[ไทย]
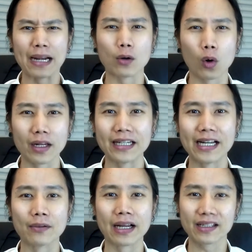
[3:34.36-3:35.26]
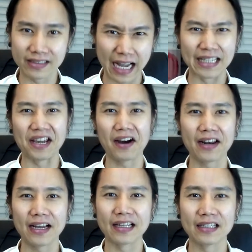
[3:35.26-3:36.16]
6,000 คนเลยทีเดียวนะอย่างเยอะ
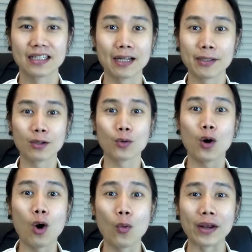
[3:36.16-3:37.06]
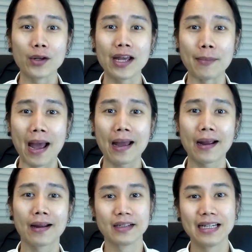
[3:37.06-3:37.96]
เลย แล้วไม่ต้องกลัวโควิดด้วยเห็นไหม
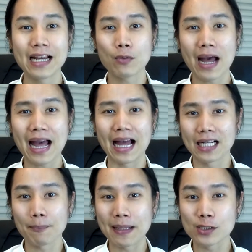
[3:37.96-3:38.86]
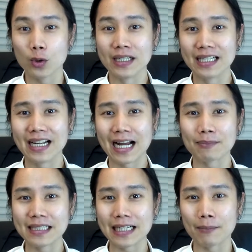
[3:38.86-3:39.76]
เรียกว่าก็เป็นส่วนหนึ่งนะครับ
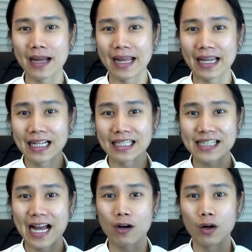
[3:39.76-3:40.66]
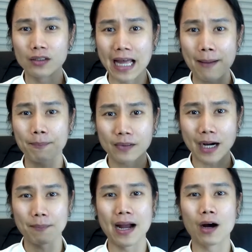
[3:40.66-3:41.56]
ที่ทำให้กระแสของแอปคลั
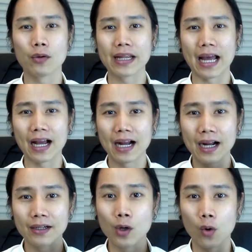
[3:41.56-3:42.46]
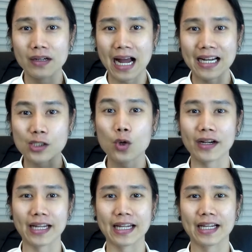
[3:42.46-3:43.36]
บเฮาส์เนี่ย โด่งดังในช่วง
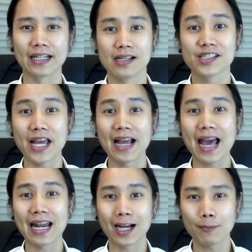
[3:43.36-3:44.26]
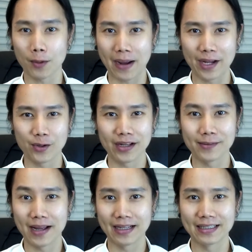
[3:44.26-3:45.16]
นี้ใช้ง่ายแล้วก็ปลอดภัยด้วย
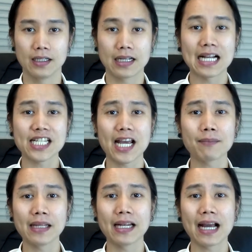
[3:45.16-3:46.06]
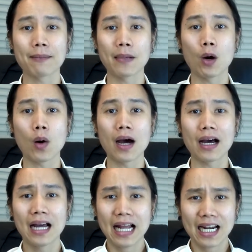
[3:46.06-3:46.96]
นะการใช้แอปนี้นะครับเราก็
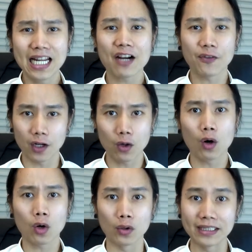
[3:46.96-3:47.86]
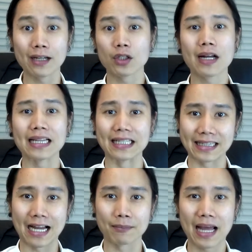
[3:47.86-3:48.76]
เรียก Follow คนที่เราต้องการติด
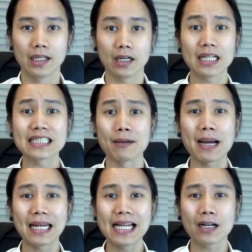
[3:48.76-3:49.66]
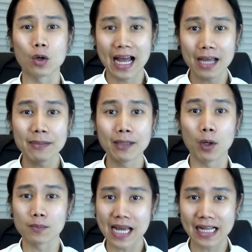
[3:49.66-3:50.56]
ตามได้ แล้วก็สามารถเลือกกดให้มีระบ
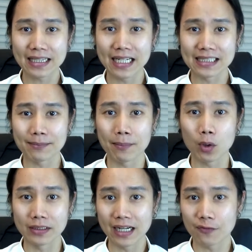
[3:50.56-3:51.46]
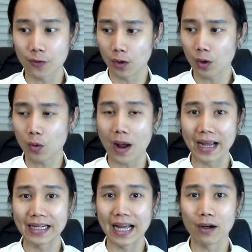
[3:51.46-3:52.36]
บแจ้งเตือนสำหรับคนที่เรา Follow ไว้
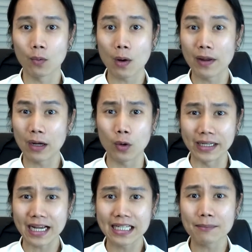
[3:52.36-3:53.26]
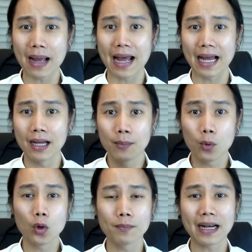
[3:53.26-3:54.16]
เนี่ยว่าเวลาคนเนี้ยขึ้นมา
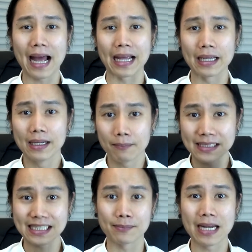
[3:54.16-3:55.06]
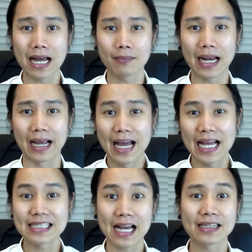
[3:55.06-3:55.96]
พูดเมื่อไหร่มาจัดสัมมนาเมื่อไหร่
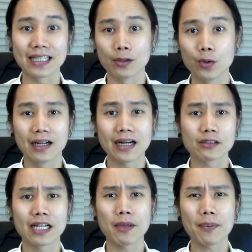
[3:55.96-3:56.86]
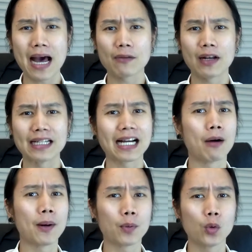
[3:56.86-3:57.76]
ให้แจ้งเตือนเราด้วย เราจะได้ไม่พลาดเวลาที่
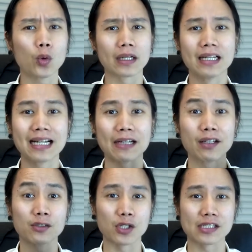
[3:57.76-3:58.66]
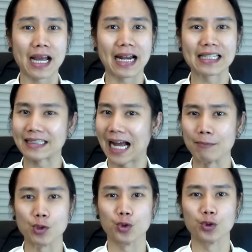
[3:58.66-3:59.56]
เขามาพูดเรื่องราวที่เราสนใจและติดตาม
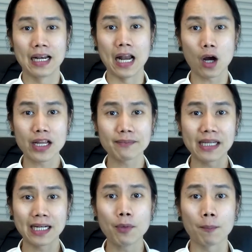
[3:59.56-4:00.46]
อยู่แล้วก็ยังมีระ